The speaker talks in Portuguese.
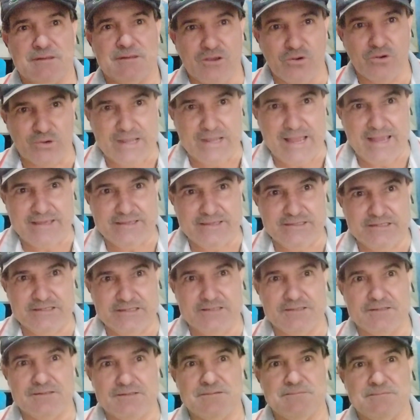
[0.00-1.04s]
eu
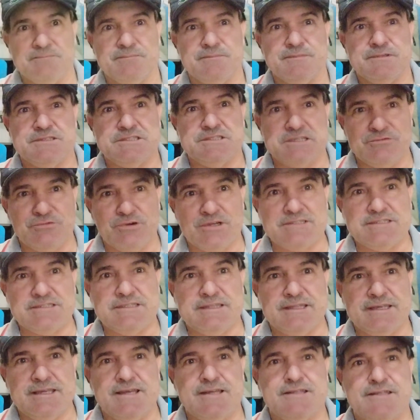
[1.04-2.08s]
caí, tive um
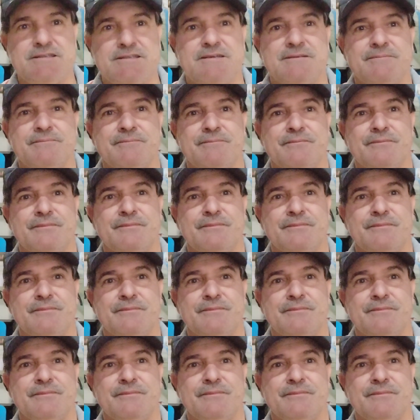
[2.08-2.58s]
acidente,